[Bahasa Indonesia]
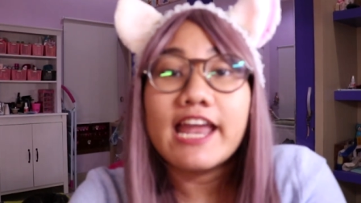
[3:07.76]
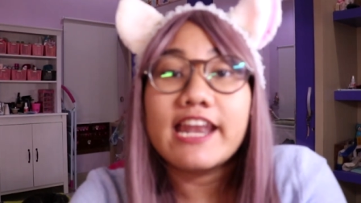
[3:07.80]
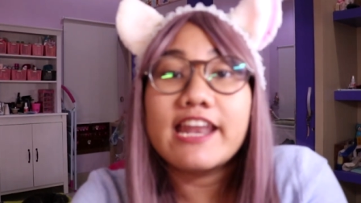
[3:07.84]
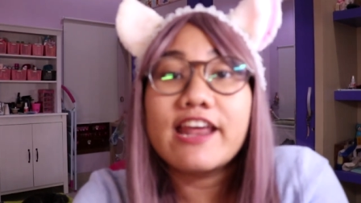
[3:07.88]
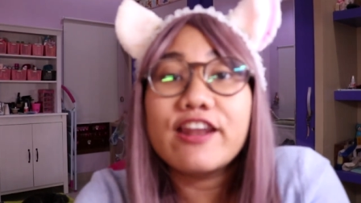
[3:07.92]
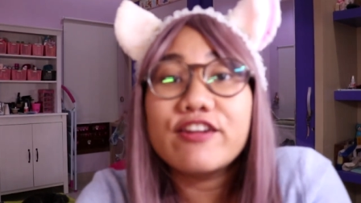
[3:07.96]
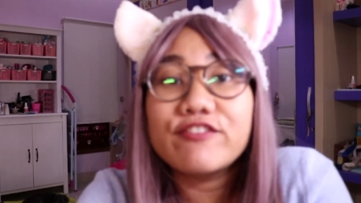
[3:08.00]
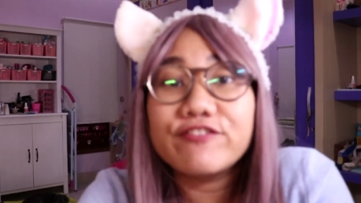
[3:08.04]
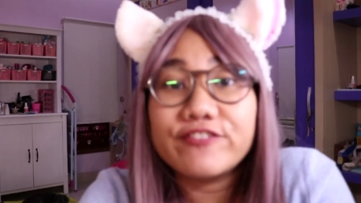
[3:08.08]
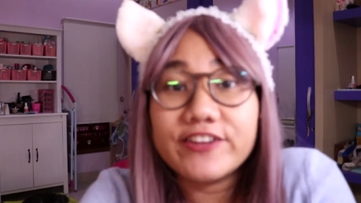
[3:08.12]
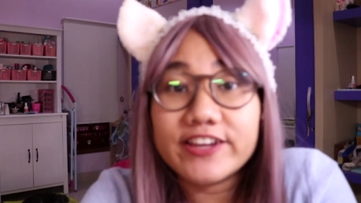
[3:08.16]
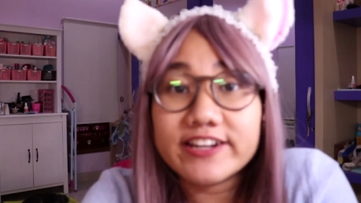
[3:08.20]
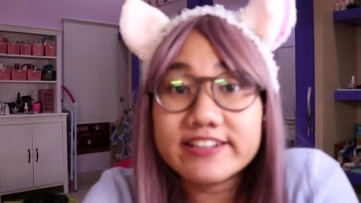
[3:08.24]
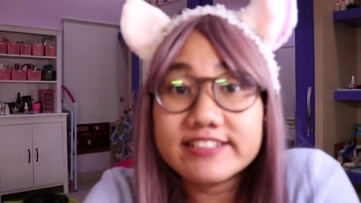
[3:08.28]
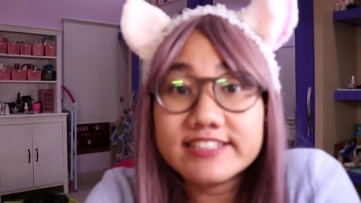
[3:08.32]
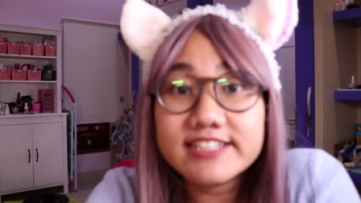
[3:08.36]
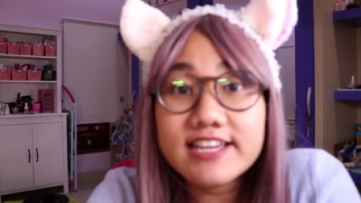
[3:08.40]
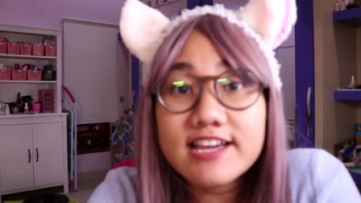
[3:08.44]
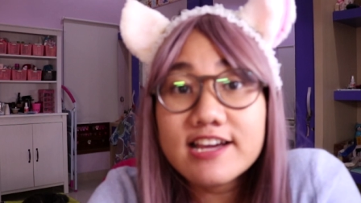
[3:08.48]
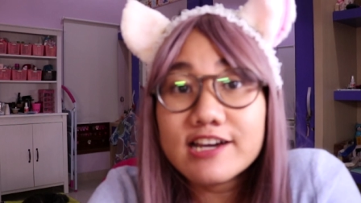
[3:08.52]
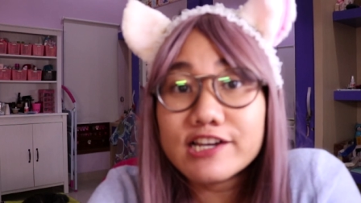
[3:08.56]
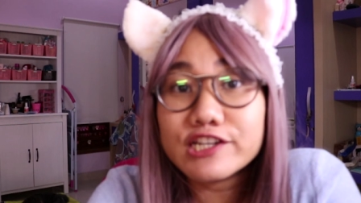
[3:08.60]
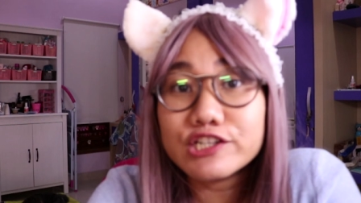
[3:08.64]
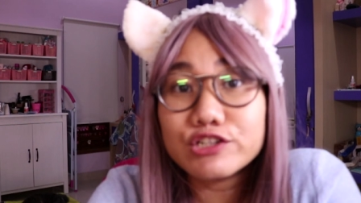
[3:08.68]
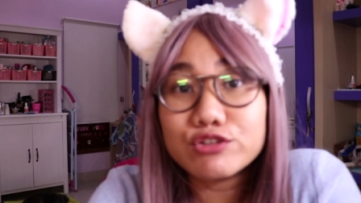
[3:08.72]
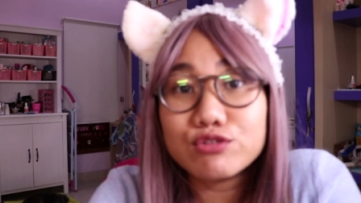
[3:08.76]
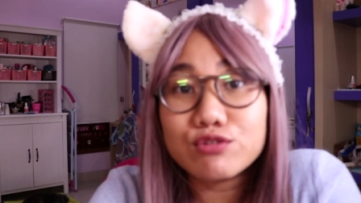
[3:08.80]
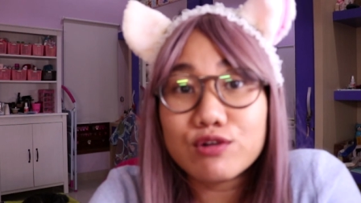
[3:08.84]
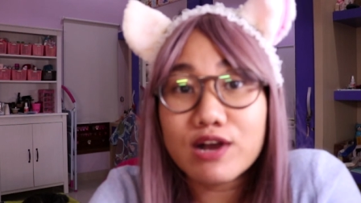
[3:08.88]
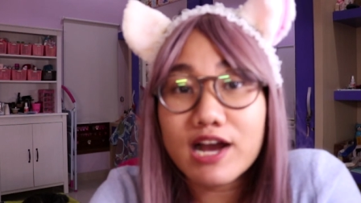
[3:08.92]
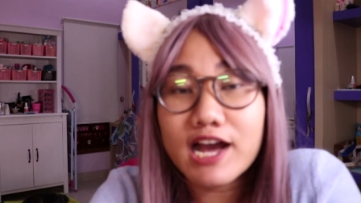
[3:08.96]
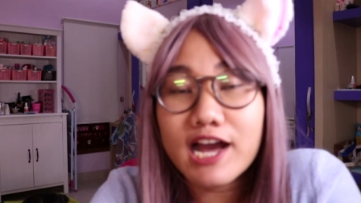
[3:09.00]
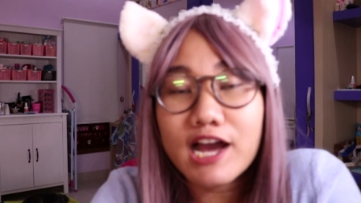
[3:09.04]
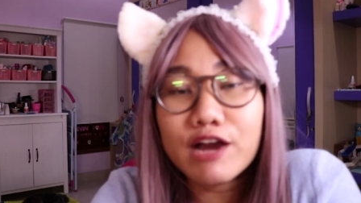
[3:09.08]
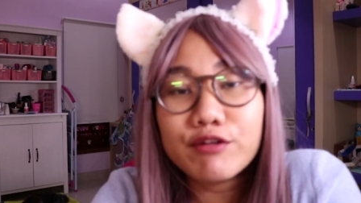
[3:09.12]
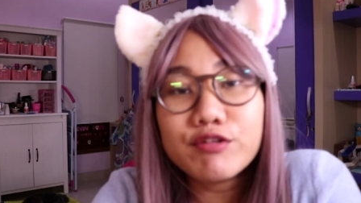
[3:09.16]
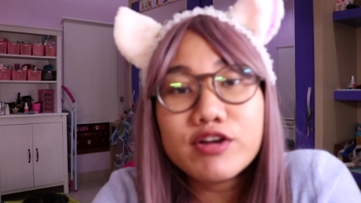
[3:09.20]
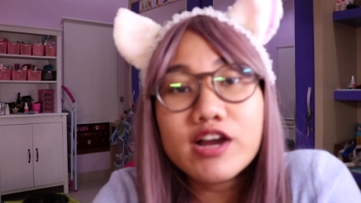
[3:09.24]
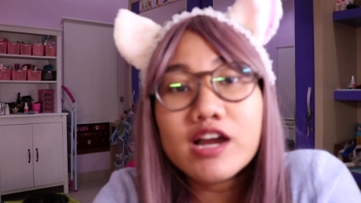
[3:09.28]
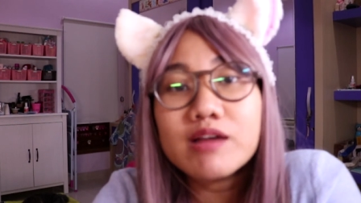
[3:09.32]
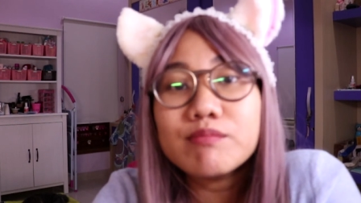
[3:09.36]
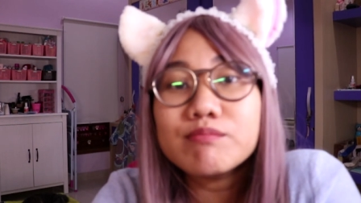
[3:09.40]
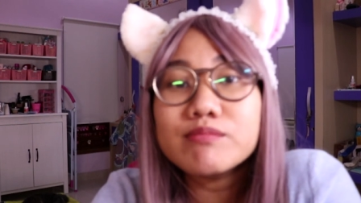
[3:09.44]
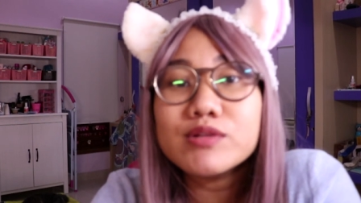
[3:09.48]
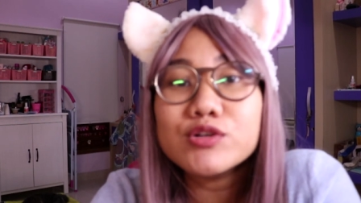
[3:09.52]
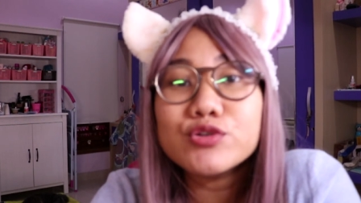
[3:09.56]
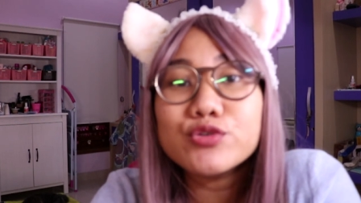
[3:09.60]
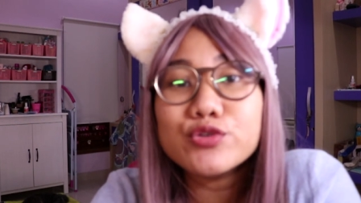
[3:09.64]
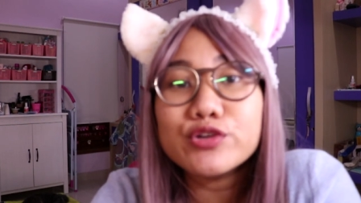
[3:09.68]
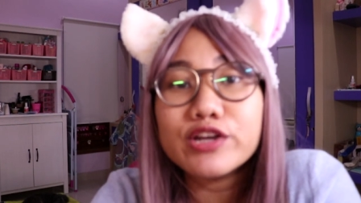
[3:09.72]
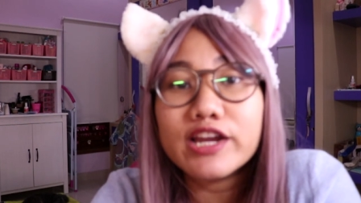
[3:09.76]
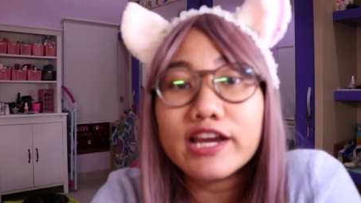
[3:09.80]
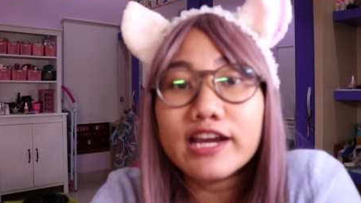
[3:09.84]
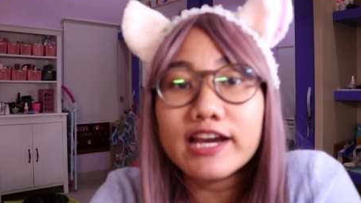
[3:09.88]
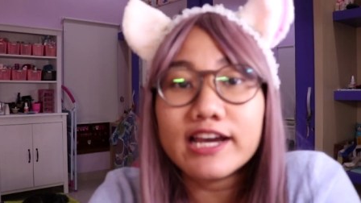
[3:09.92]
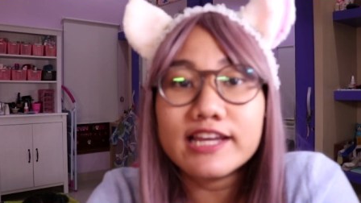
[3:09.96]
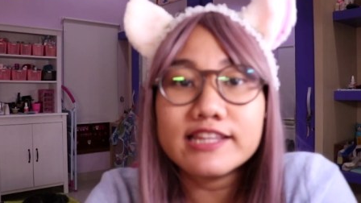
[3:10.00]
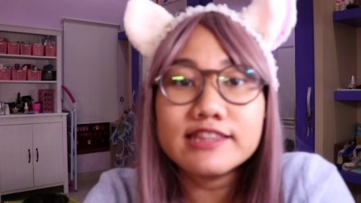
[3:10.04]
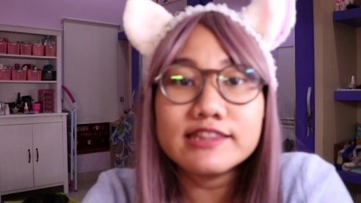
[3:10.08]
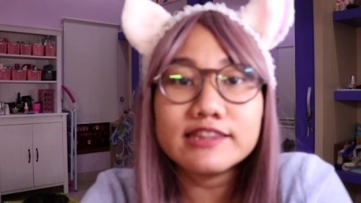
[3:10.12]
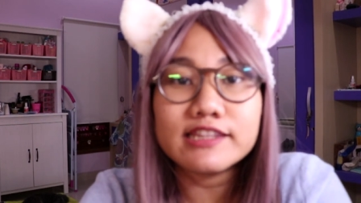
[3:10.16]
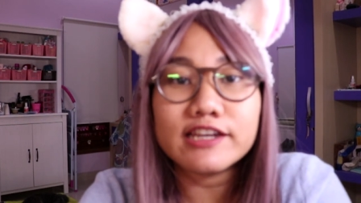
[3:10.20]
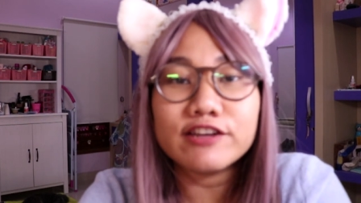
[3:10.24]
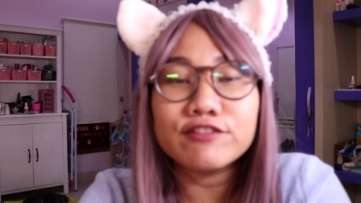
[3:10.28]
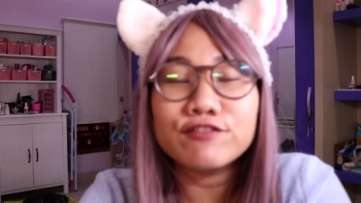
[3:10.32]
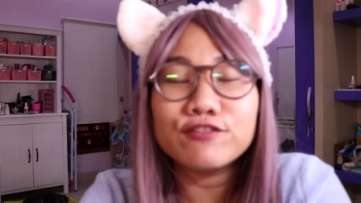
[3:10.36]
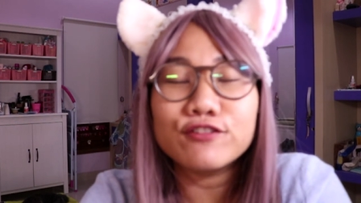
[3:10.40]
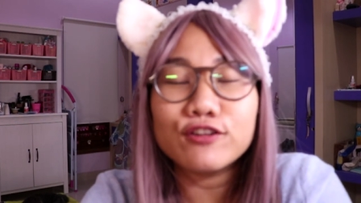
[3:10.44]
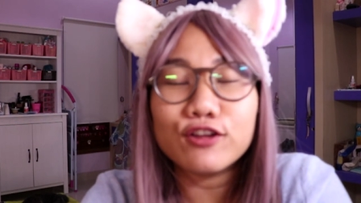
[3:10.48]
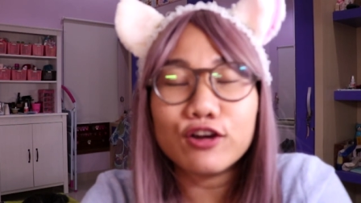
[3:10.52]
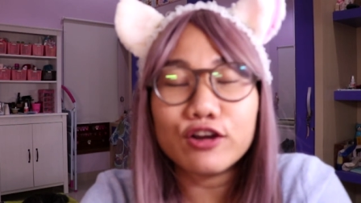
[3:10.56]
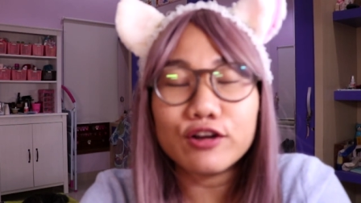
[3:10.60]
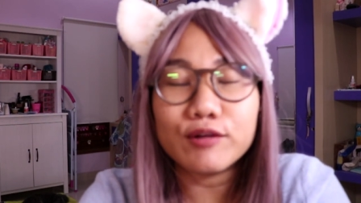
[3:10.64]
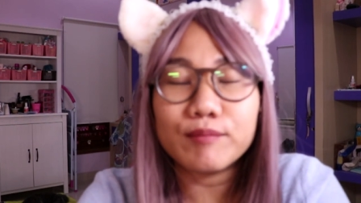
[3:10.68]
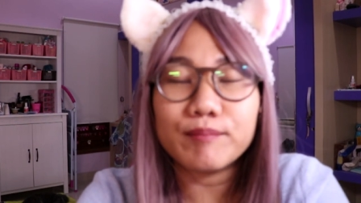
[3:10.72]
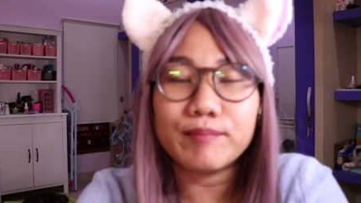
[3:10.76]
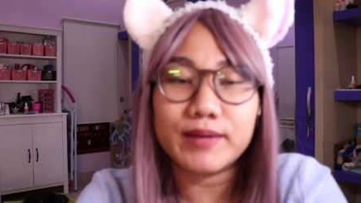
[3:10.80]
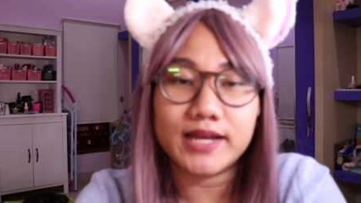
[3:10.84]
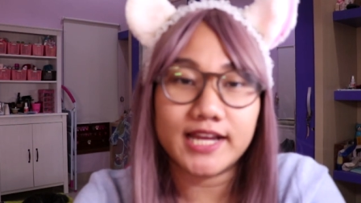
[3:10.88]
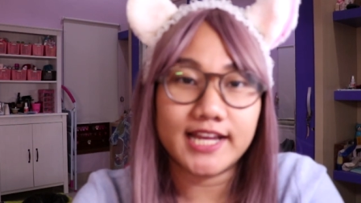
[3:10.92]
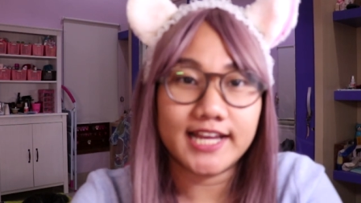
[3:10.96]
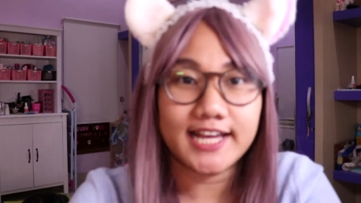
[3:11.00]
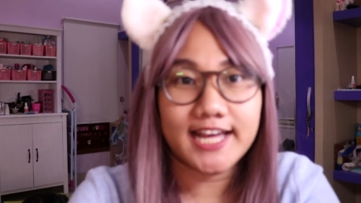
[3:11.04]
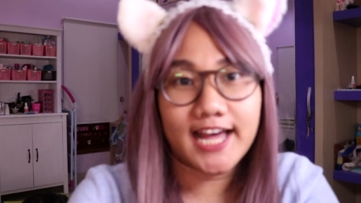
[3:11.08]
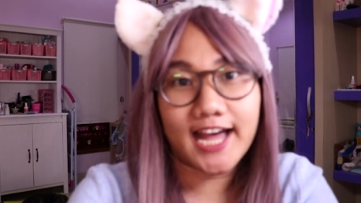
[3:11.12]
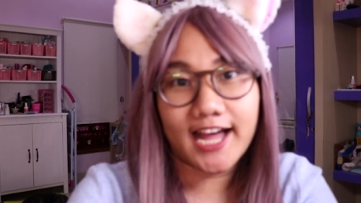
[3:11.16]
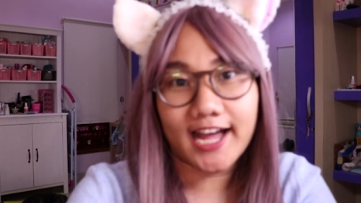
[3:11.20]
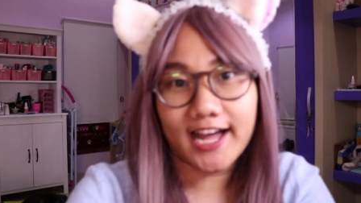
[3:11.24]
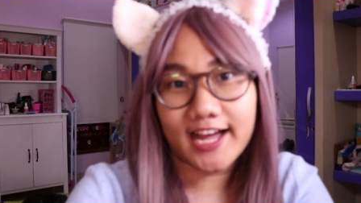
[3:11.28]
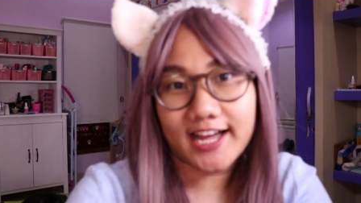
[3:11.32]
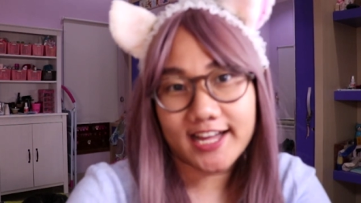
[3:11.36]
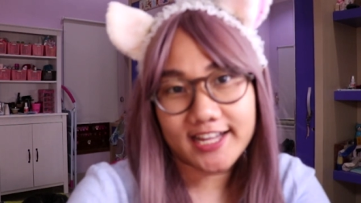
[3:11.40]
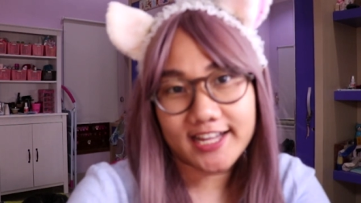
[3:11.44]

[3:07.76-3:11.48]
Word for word: dan versi yang kedua aku akan menggunakan teflon panggang.